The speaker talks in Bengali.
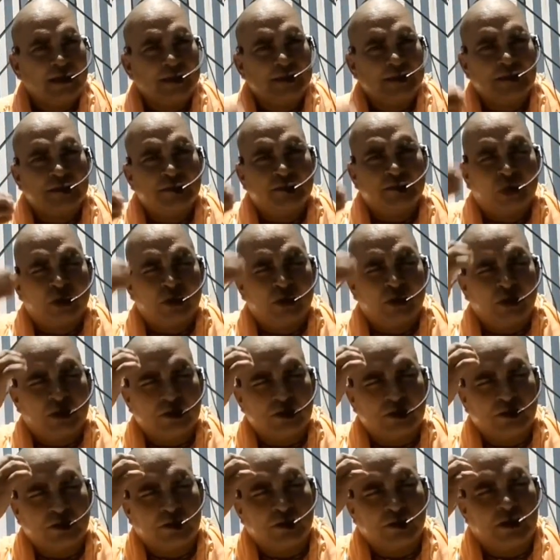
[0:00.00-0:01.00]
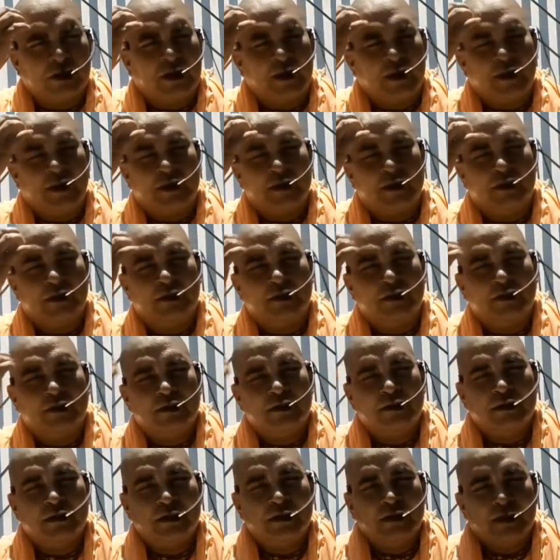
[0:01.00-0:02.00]
এই দিব্য গ্রন্থগুলির
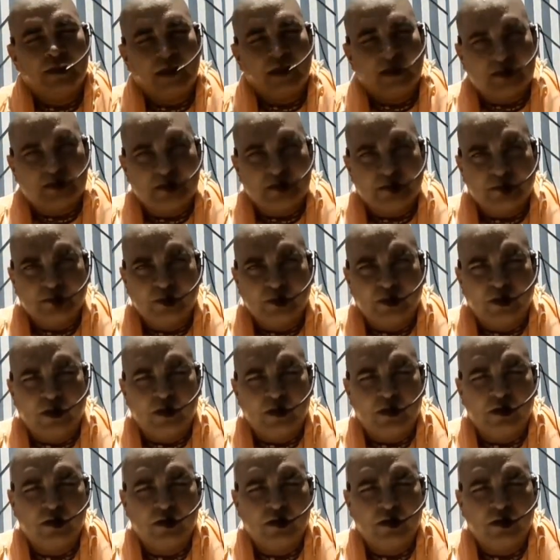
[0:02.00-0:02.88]
এই দিব্য